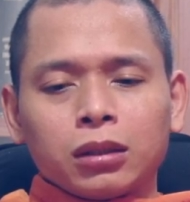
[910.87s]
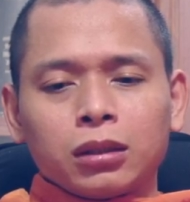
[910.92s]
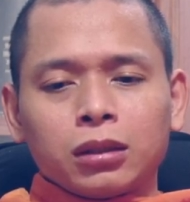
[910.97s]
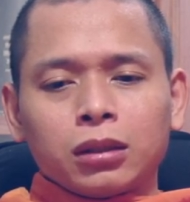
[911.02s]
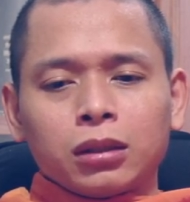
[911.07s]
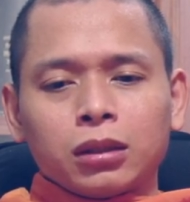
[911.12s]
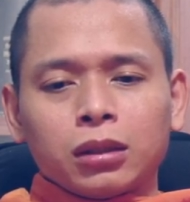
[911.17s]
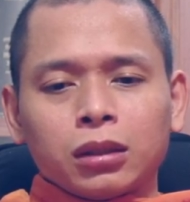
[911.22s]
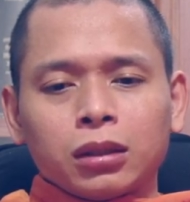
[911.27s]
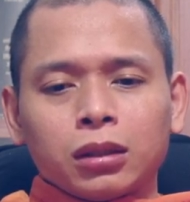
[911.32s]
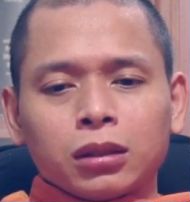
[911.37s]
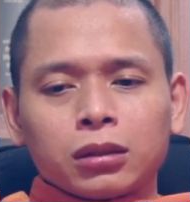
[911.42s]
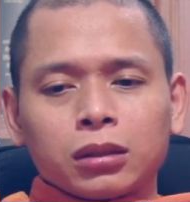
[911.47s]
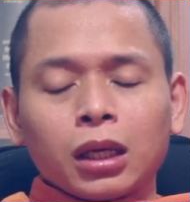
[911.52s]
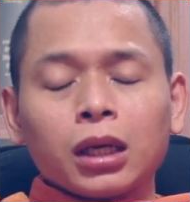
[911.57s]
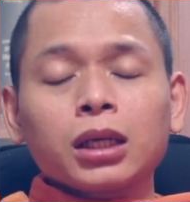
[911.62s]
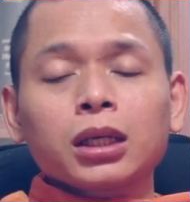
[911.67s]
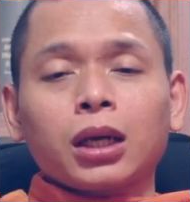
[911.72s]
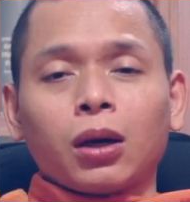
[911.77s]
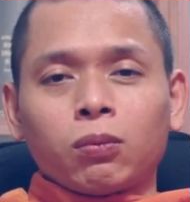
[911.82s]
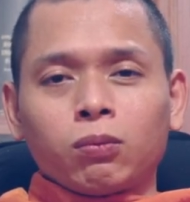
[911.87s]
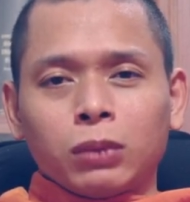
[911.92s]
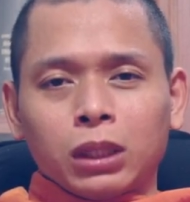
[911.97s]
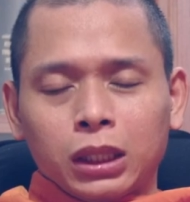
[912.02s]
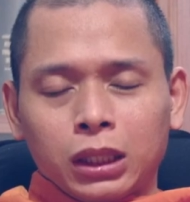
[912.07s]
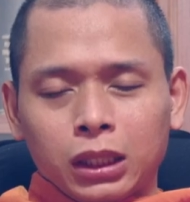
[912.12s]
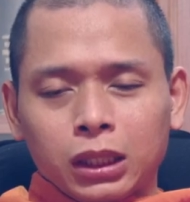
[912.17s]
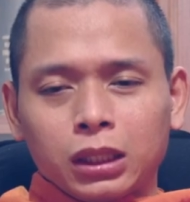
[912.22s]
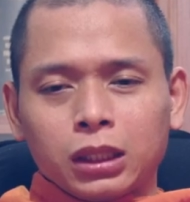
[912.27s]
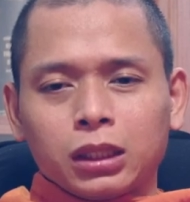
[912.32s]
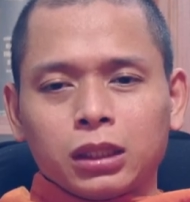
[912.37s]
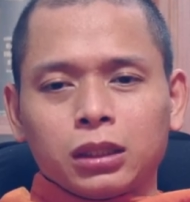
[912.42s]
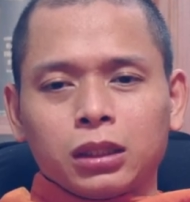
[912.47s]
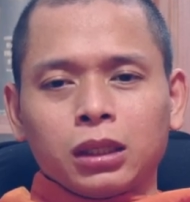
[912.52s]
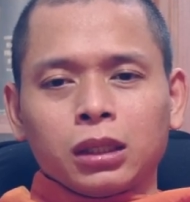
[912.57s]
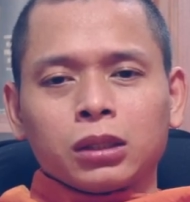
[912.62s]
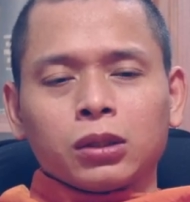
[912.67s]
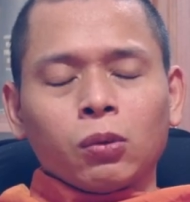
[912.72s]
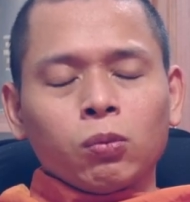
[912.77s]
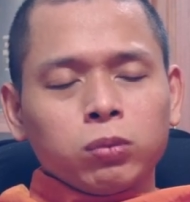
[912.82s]
à, tấn công mình
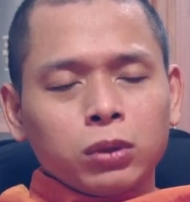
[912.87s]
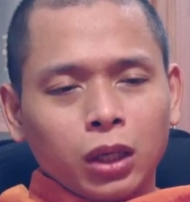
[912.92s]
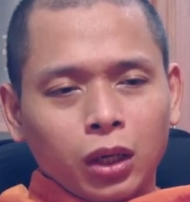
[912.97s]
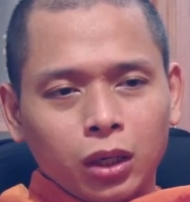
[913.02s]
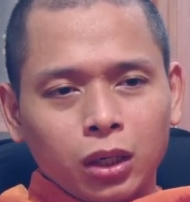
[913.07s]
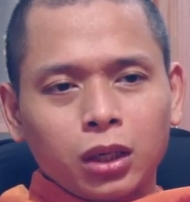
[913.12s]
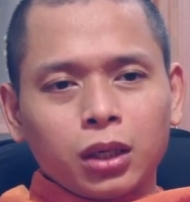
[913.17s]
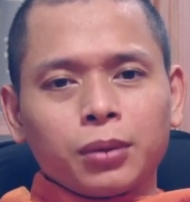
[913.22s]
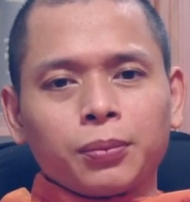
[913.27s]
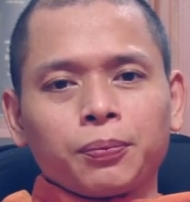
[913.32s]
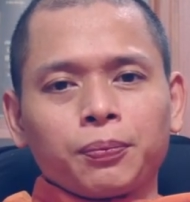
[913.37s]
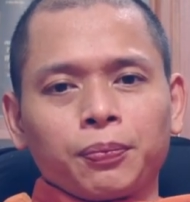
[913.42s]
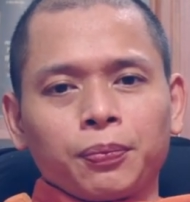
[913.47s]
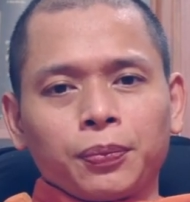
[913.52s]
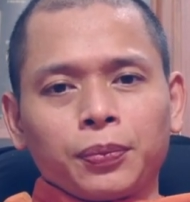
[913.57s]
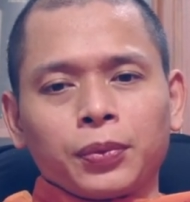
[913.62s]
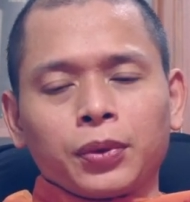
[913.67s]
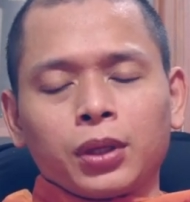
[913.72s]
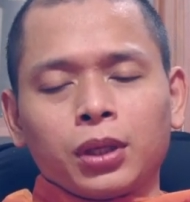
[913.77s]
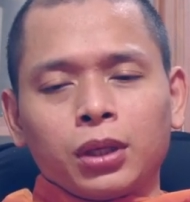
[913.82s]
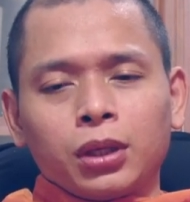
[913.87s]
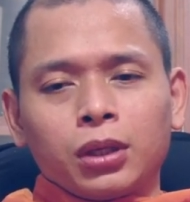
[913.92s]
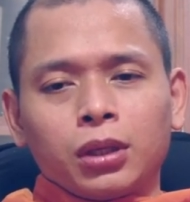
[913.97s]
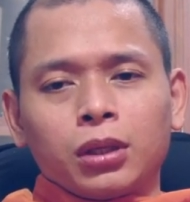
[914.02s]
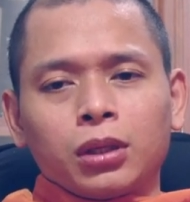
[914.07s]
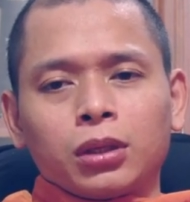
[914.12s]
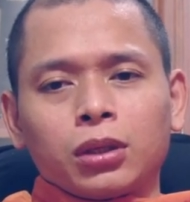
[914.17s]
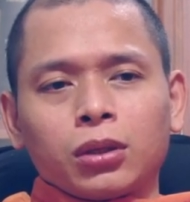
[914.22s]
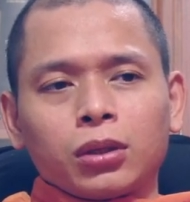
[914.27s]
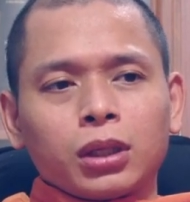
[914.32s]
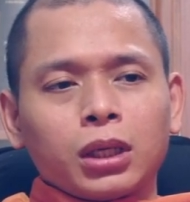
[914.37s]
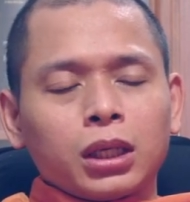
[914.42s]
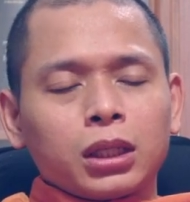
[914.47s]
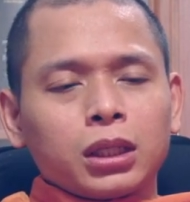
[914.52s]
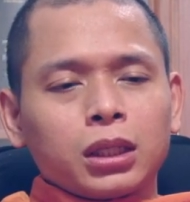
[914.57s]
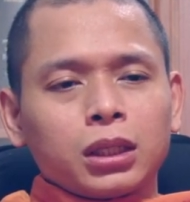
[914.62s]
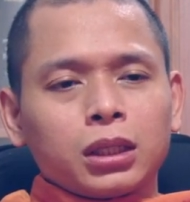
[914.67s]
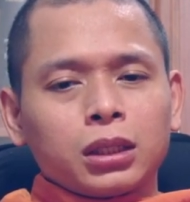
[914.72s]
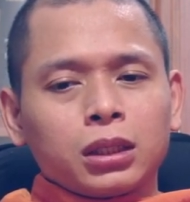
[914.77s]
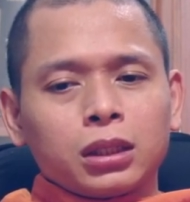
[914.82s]
thì cũng có cho nên
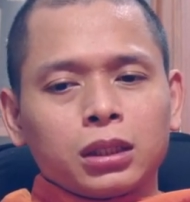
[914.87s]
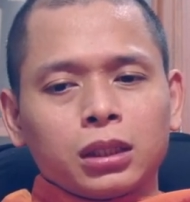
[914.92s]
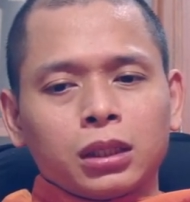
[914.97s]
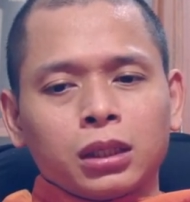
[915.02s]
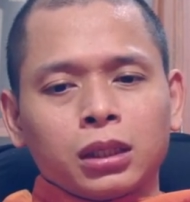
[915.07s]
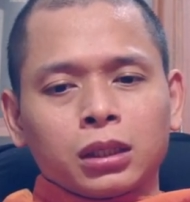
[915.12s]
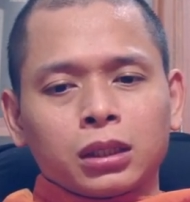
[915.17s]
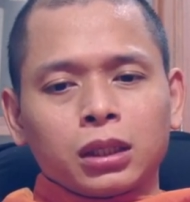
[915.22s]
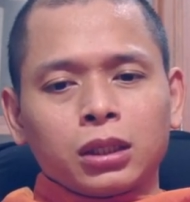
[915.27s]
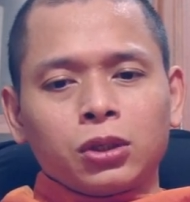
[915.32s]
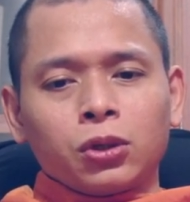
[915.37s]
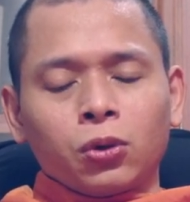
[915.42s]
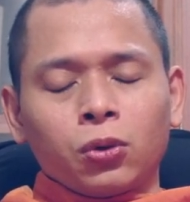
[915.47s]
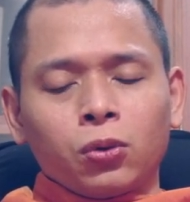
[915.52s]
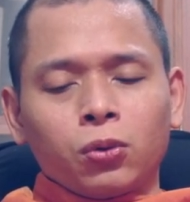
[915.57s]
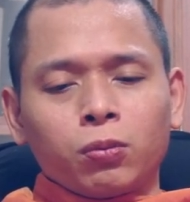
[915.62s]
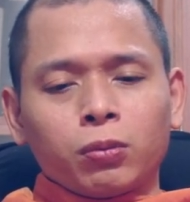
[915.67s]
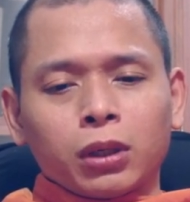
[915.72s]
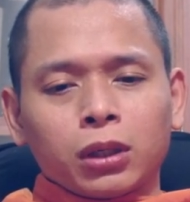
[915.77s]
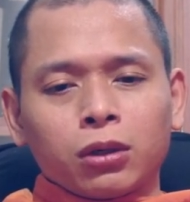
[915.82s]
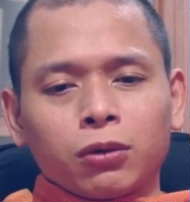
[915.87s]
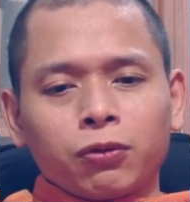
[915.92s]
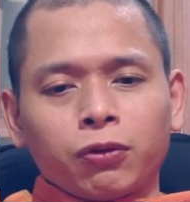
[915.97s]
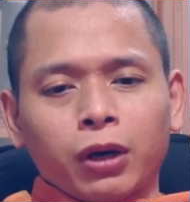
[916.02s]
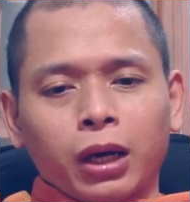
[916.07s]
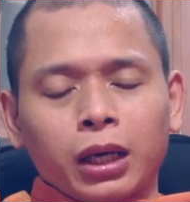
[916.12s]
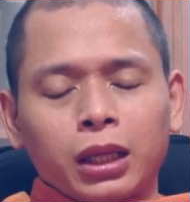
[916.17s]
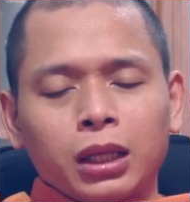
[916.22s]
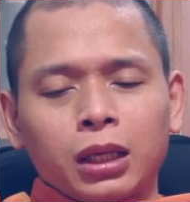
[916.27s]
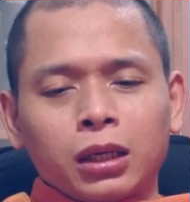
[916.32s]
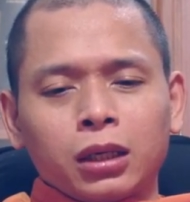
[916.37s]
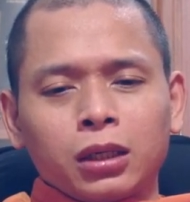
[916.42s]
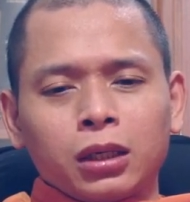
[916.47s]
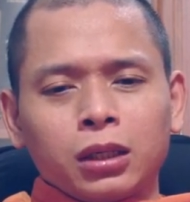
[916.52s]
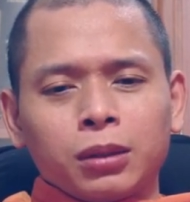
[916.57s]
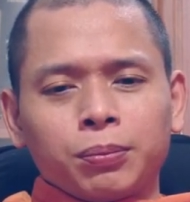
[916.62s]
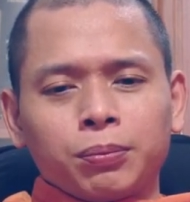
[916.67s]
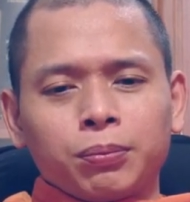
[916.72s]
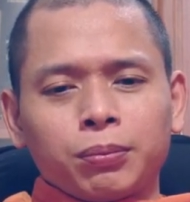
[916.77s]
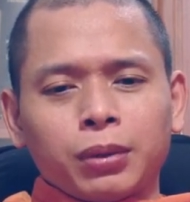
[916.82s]
á, à, cái vụ mà có phải là
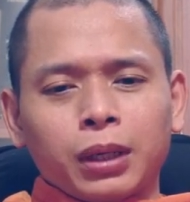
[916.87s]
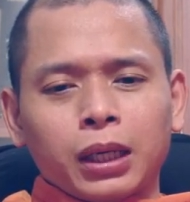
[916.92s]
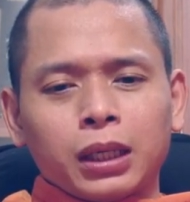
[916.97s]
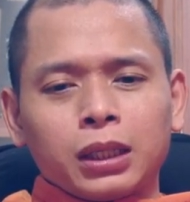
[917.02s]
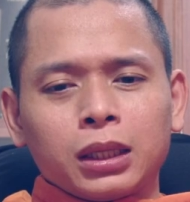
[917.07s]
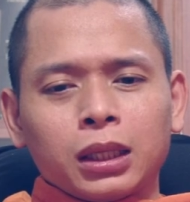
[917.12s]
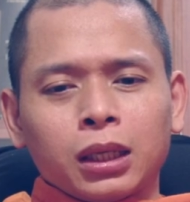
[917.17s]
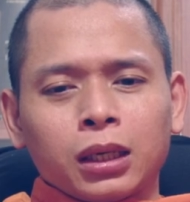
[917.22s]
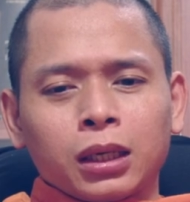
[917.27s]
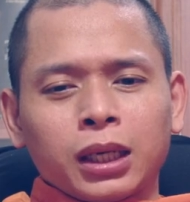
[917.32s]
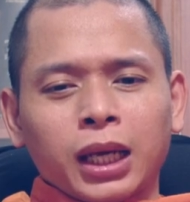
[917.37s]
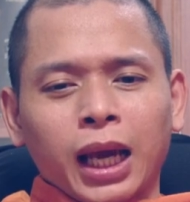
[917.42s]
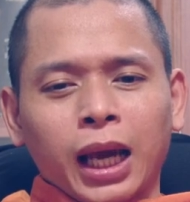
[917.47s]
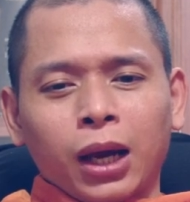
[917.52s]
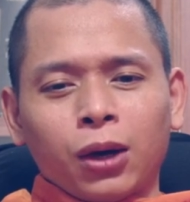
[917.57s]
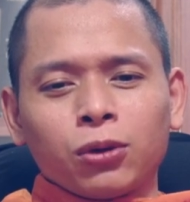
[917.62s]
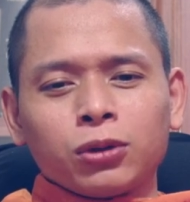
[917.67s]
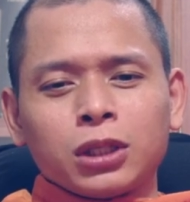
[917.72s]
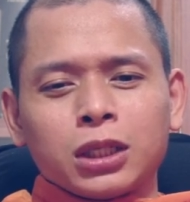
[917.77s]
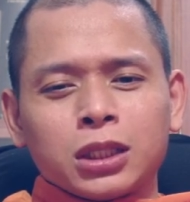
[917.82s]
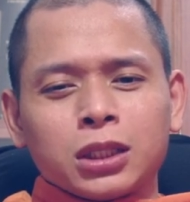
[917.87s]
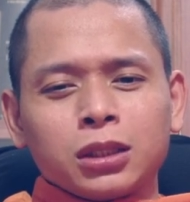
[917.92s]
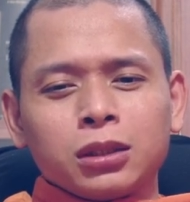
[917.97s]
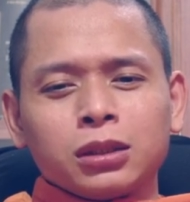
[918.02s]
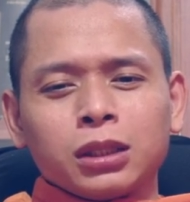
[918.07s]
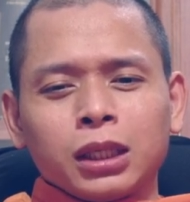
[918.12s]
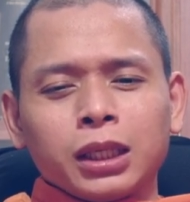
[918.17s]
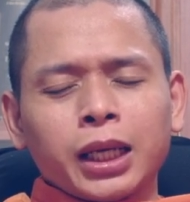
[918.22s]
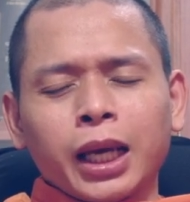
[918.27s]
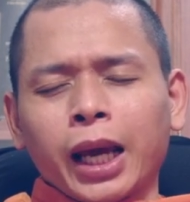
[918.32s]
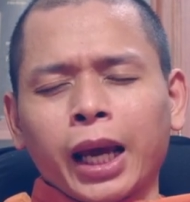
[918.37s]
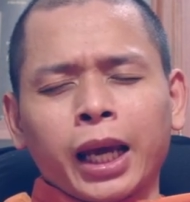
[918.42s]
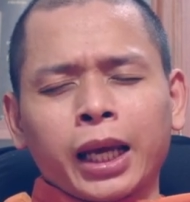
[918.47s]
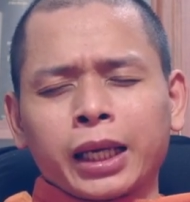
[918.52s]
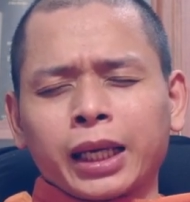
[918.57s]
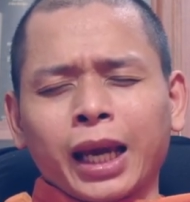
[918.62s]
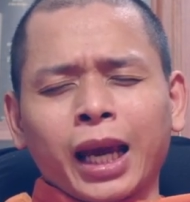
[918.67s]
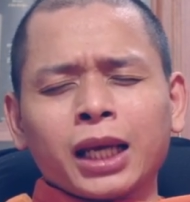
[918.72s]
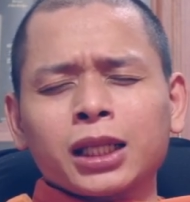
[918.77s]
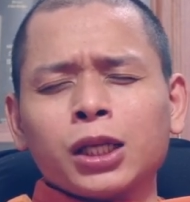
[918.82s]
nghiệp hay là khảo thì suy nghĩ hai
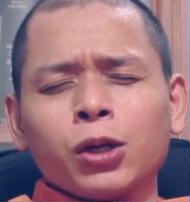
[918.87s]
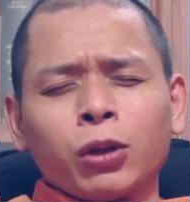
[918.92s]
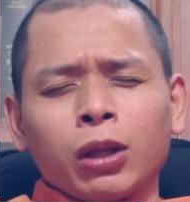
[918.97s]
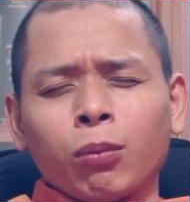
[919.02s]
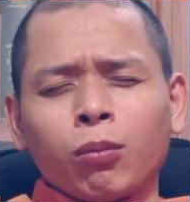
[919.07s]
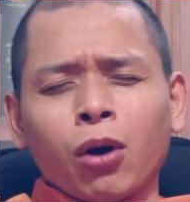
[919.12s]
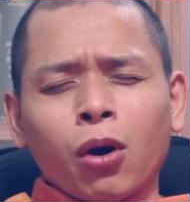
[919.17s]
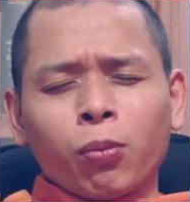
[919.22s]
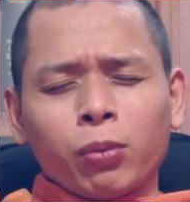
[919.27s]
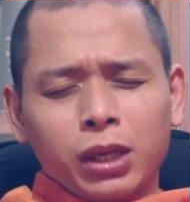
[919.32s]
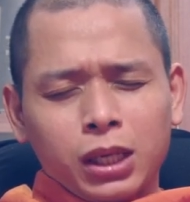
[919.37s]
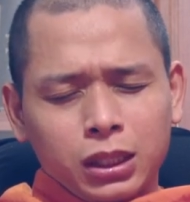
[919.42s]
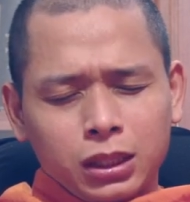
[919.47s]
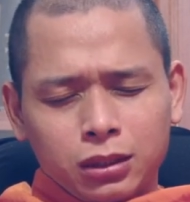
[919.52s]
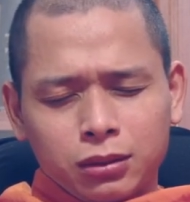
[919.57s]
cái đều là một hết